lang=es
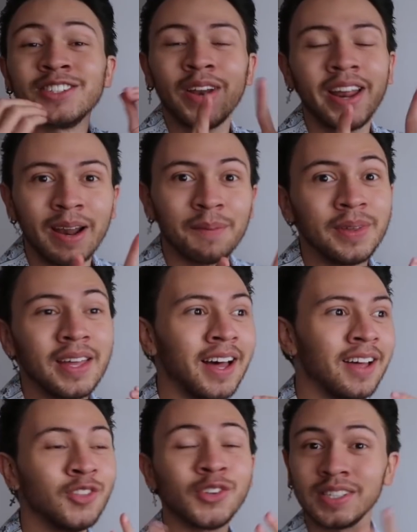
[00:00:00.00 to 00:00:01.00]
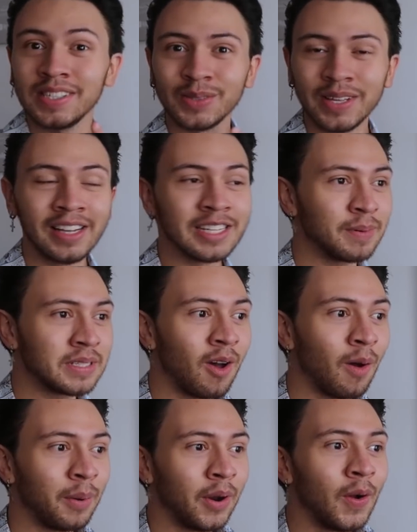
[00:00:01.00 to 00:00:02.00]
Historia rápida, no sé si a ustedes les
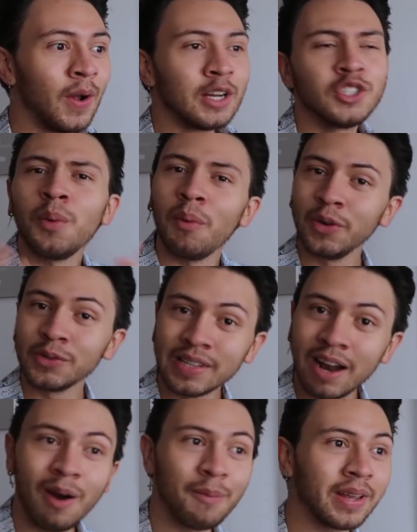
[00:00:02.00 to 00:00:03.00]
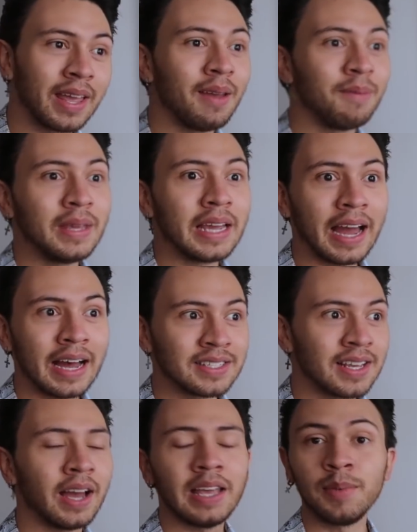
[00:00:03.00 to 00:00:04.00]
pasaba, pero yo me frustraba porque mi
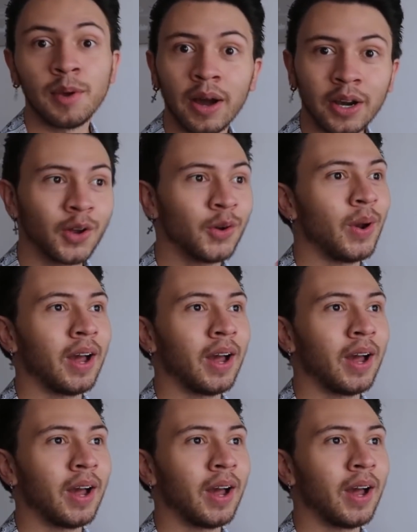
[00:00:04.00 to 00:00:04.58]
casa y mi barrio no